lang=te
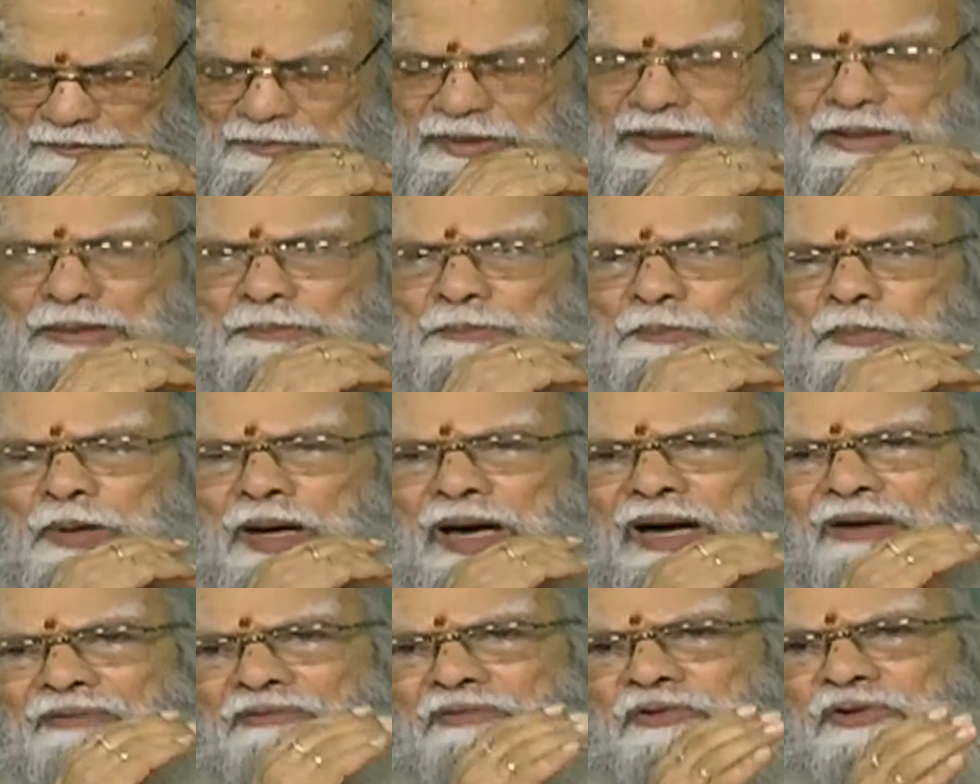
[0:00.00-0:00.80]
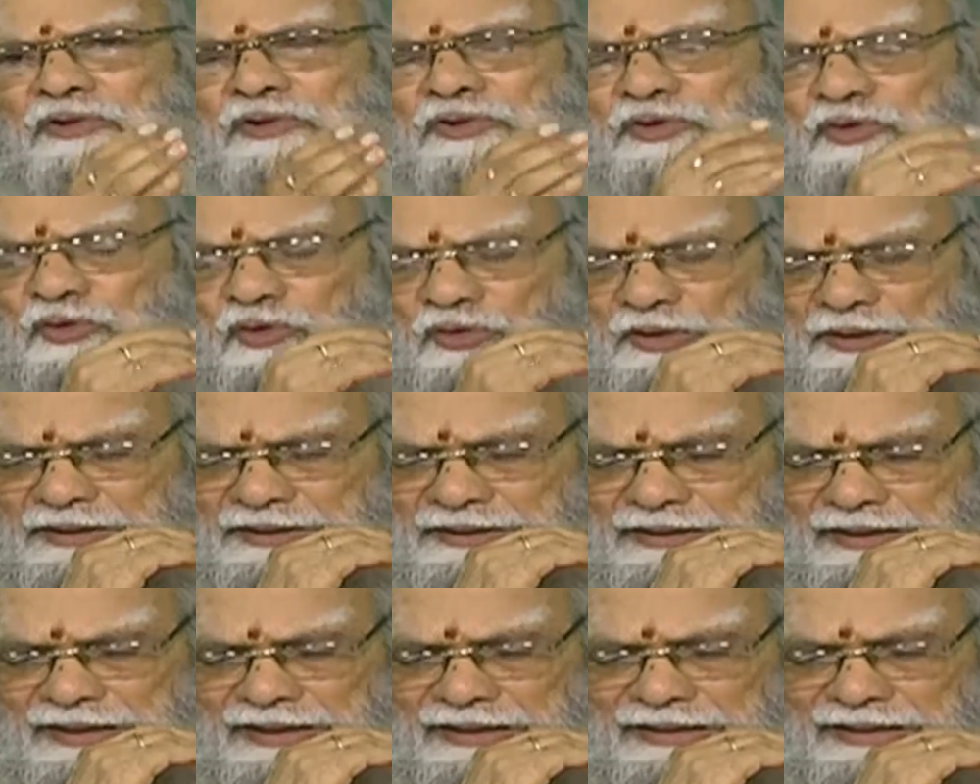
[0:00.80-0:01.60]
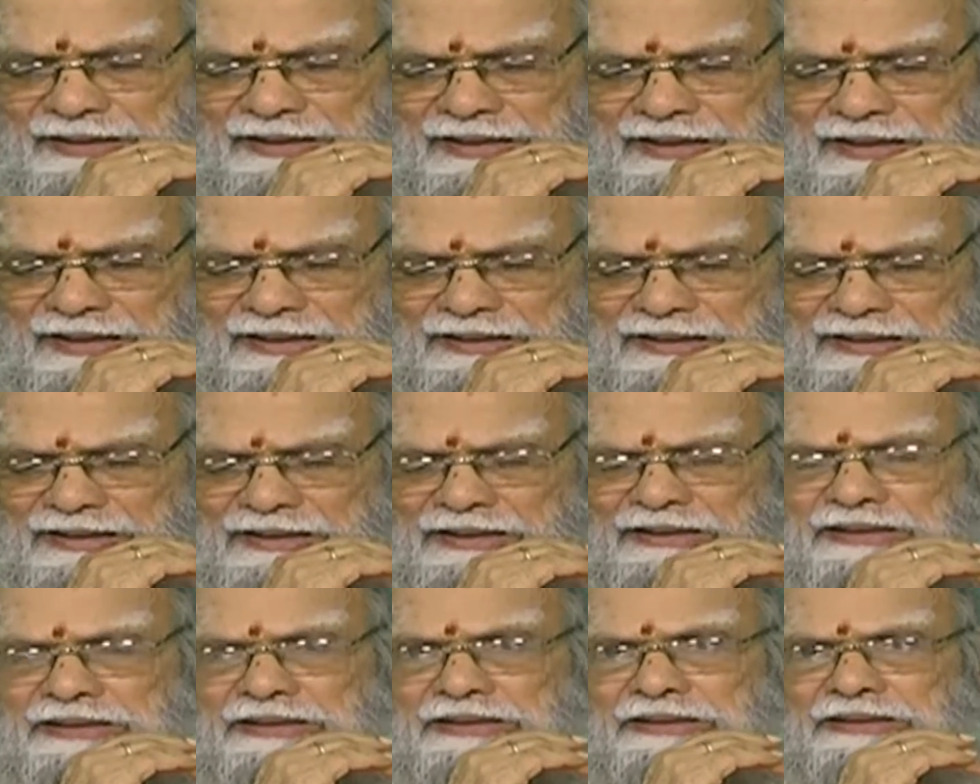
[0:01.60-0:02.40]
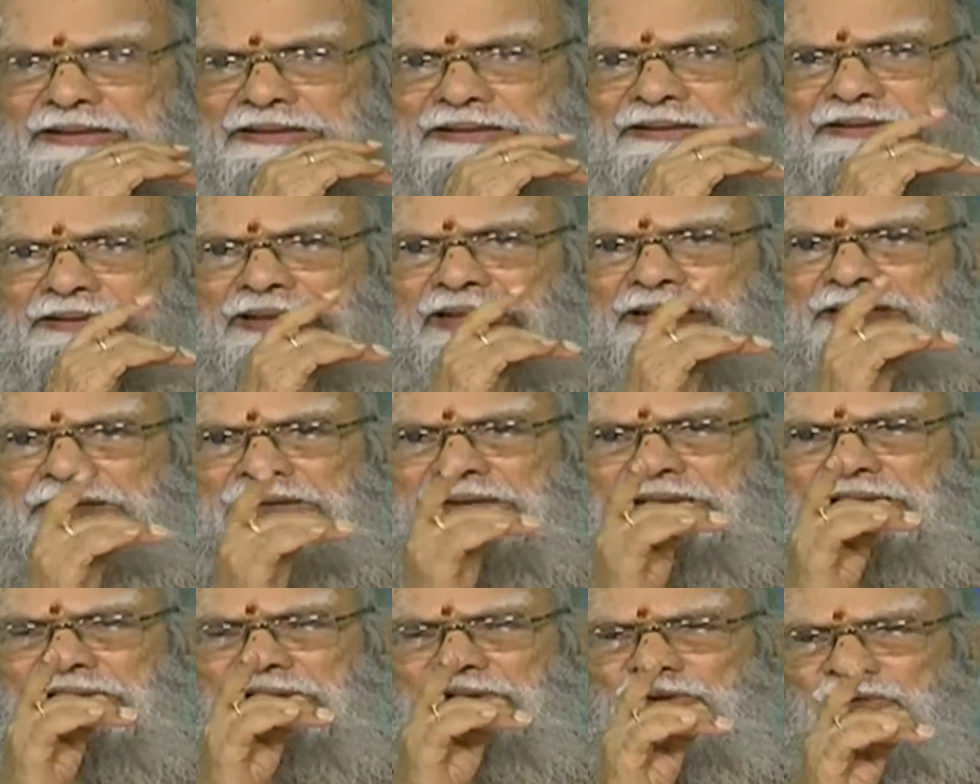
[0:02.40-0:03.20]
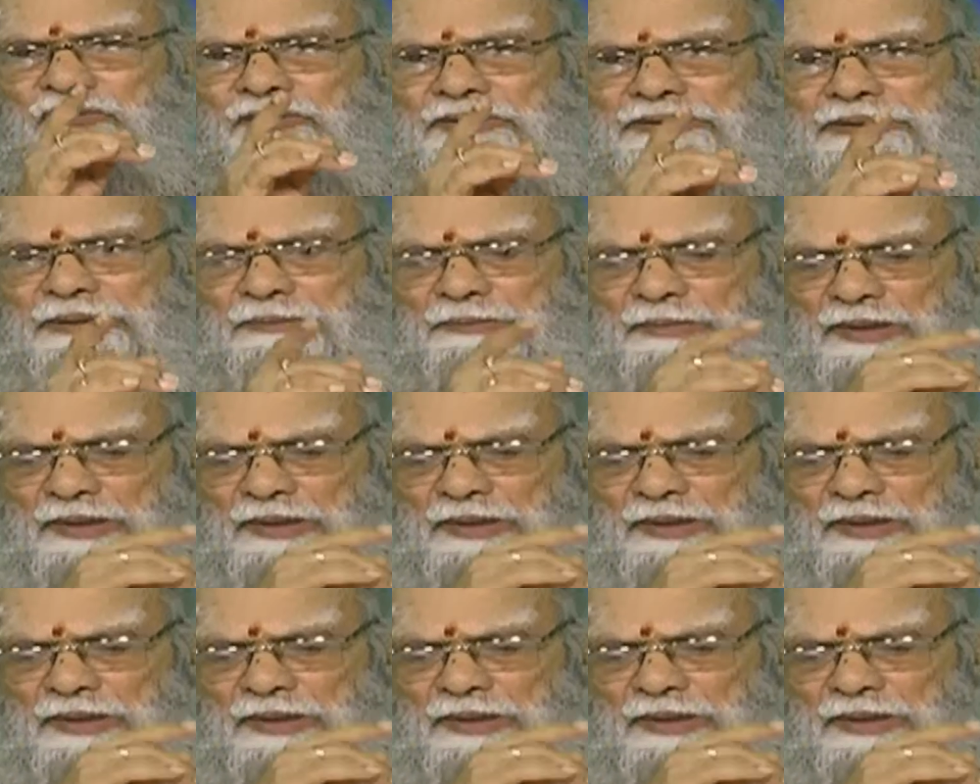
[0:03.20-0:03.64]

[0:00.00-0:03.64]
మరి బావులు నూరిటి కంటే సత్క్రతువది